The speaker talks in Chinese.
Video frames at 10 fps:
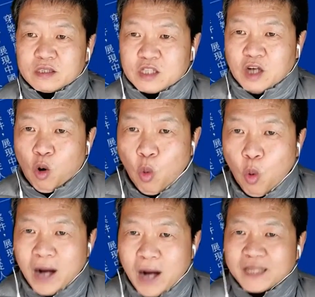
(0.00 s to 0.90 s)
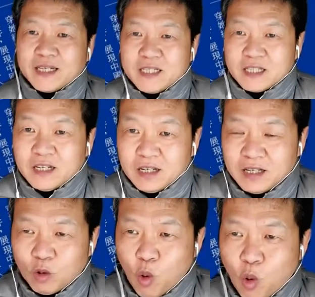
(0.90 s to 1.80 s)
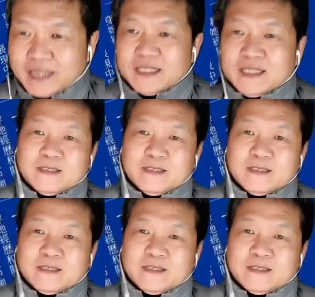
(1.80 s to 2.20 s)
找话的一个话题。